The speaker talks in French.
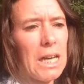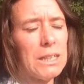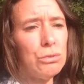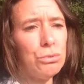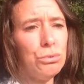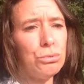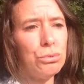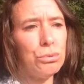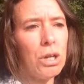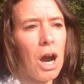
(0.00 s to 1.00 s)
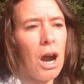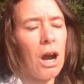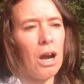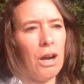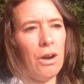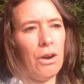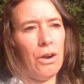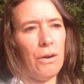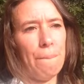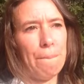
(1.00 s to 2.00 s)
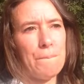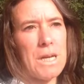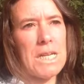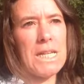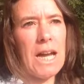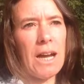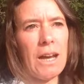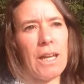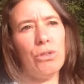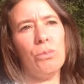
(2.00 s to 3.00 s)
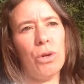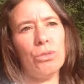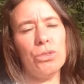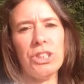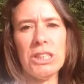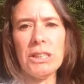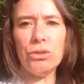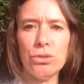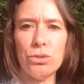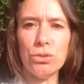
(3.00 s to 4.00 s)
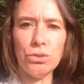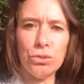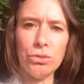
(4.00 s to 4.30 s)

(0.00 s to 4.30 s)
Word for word: Et donc, du coup, euh, il y a la demande aussi de,